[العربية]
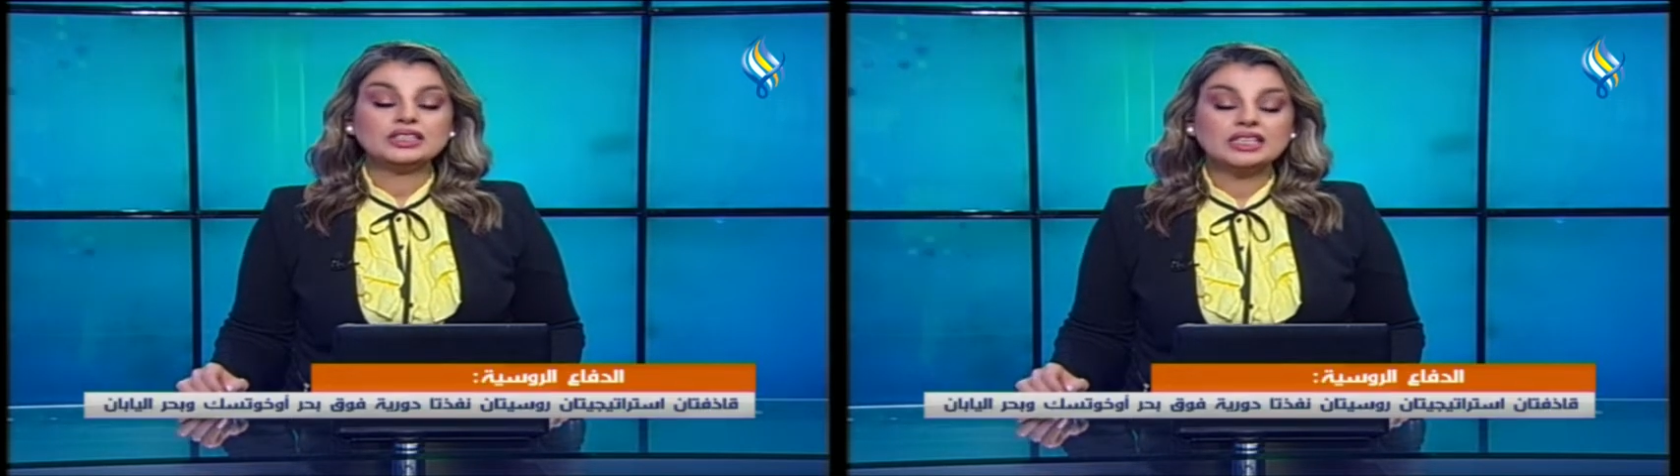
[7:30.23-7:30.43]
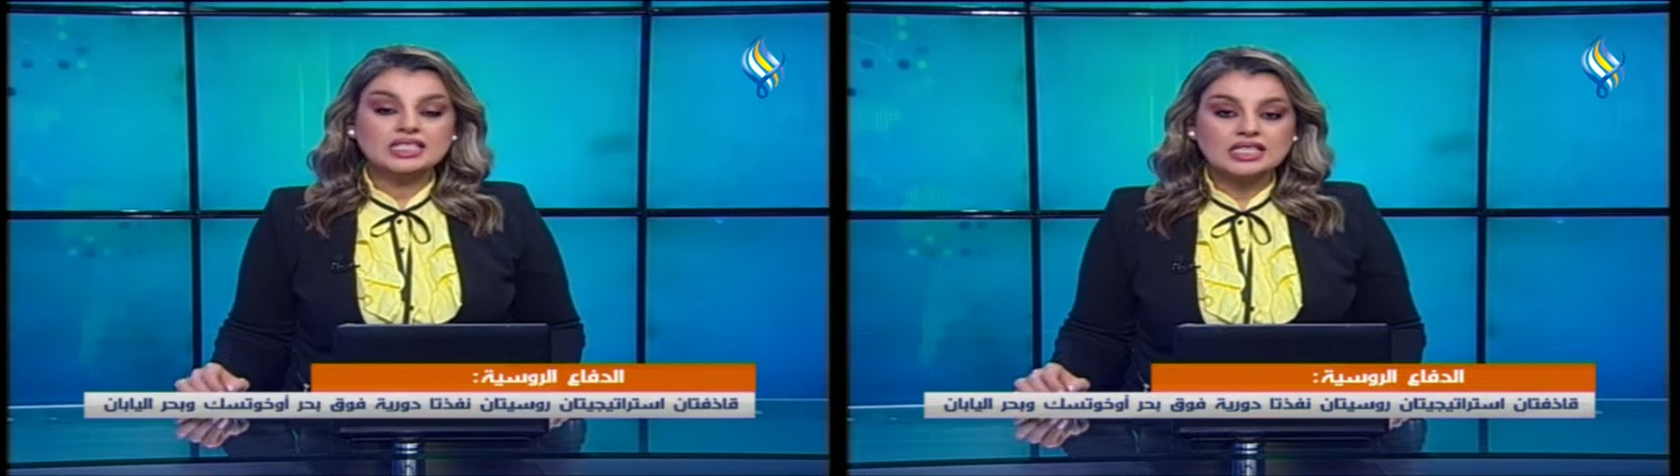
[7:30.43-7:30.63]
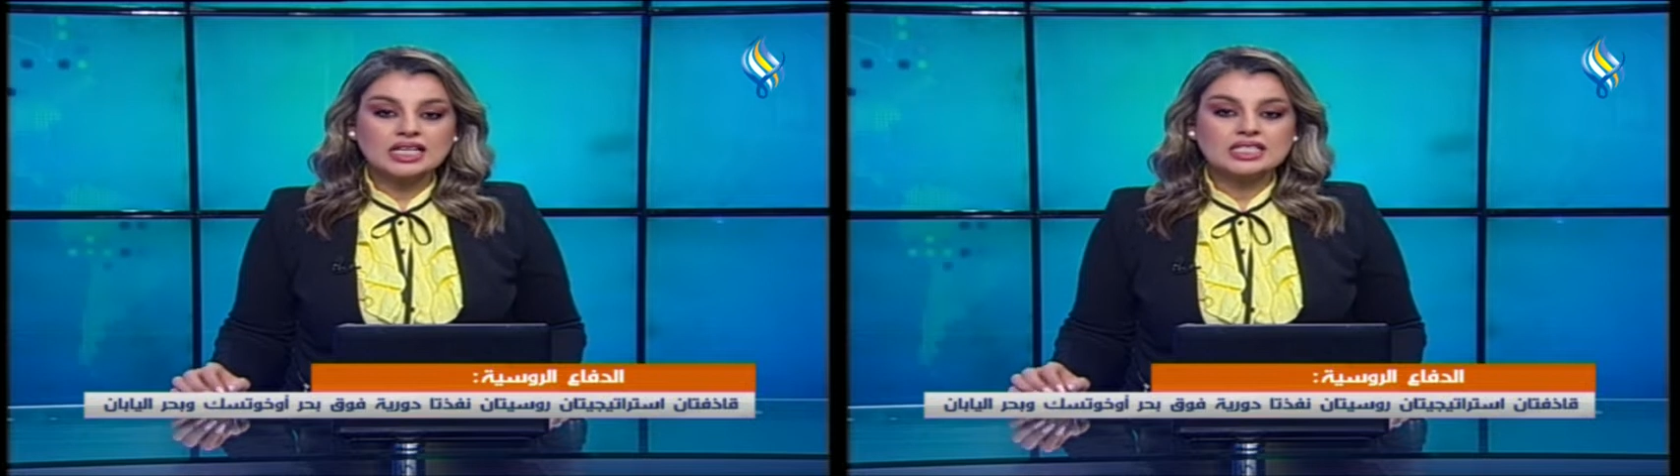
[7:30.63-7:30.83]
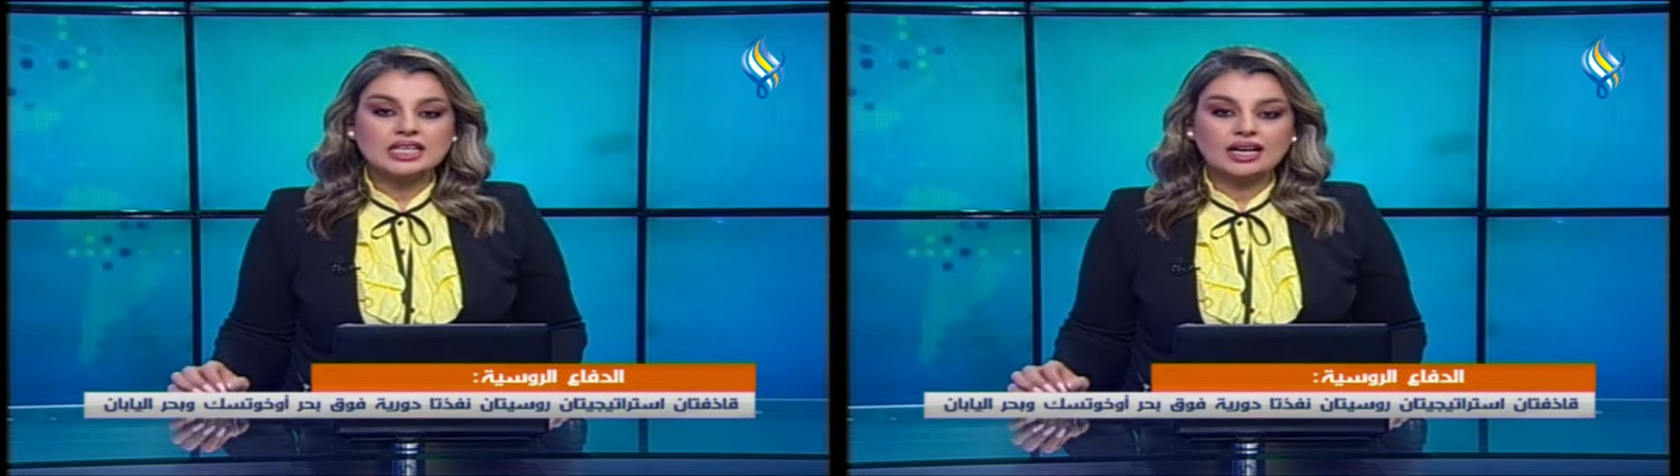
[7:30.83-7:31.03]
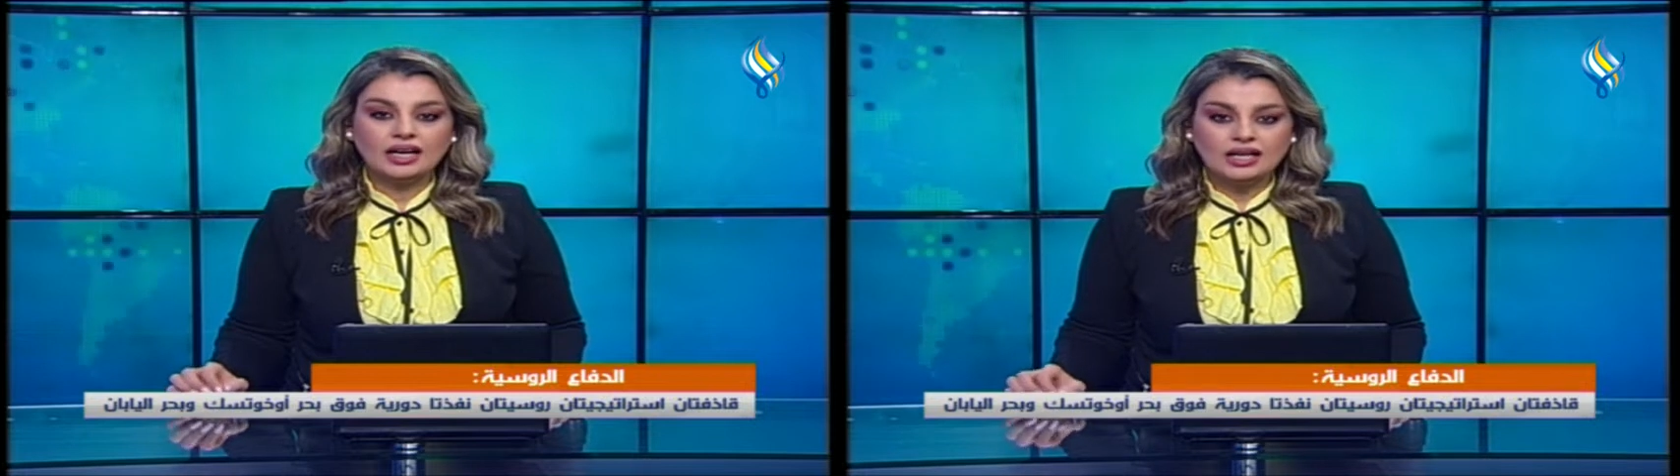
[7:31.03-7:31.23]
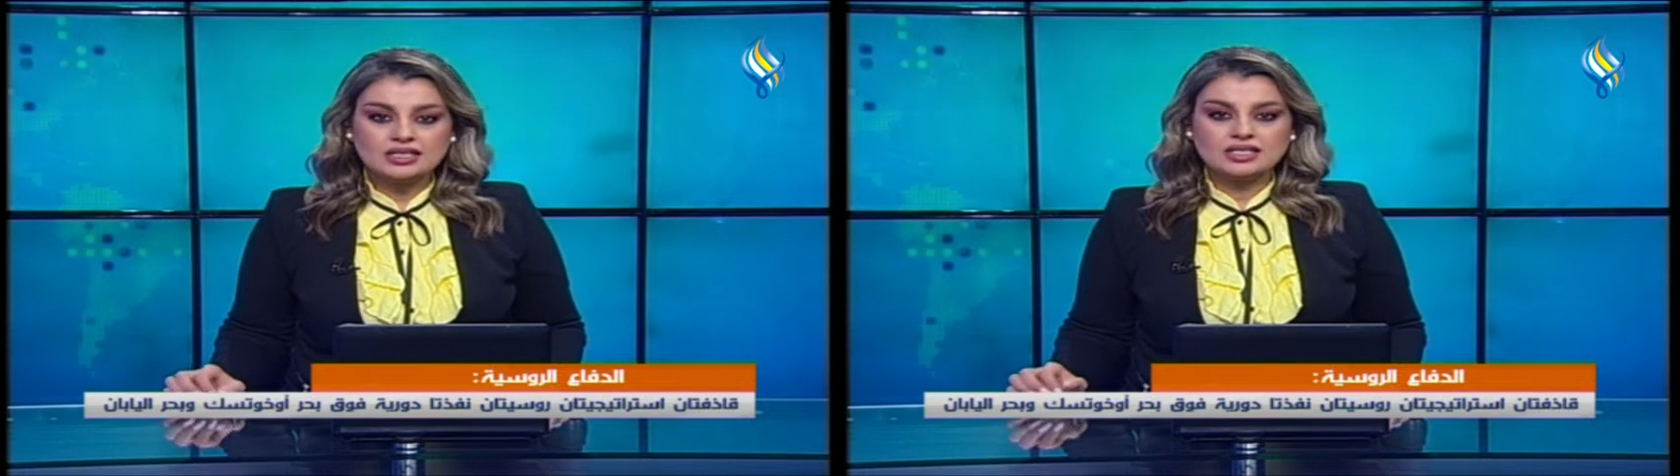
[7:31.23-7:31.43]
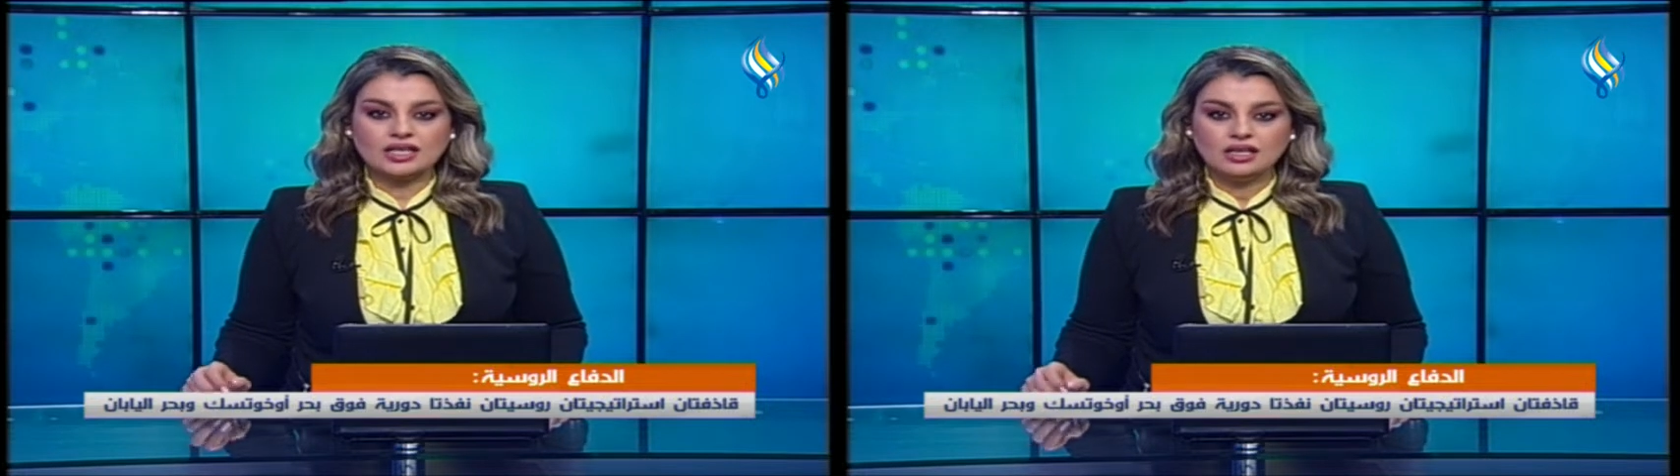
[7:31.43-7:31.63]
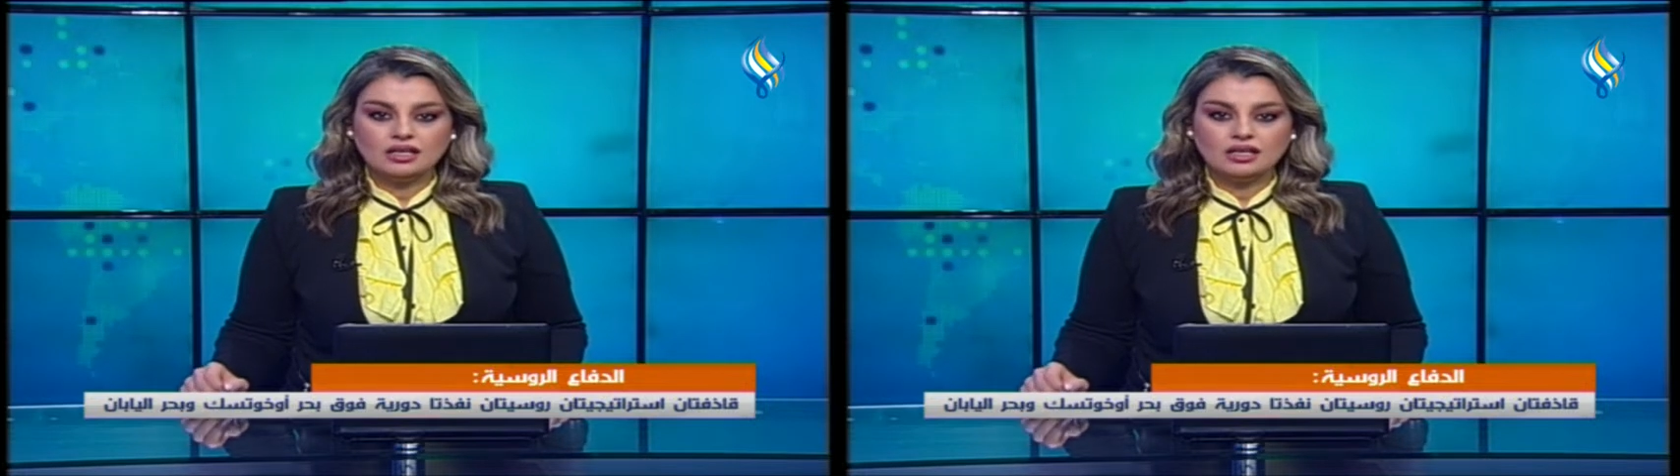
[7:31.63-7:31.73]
تسع ساعات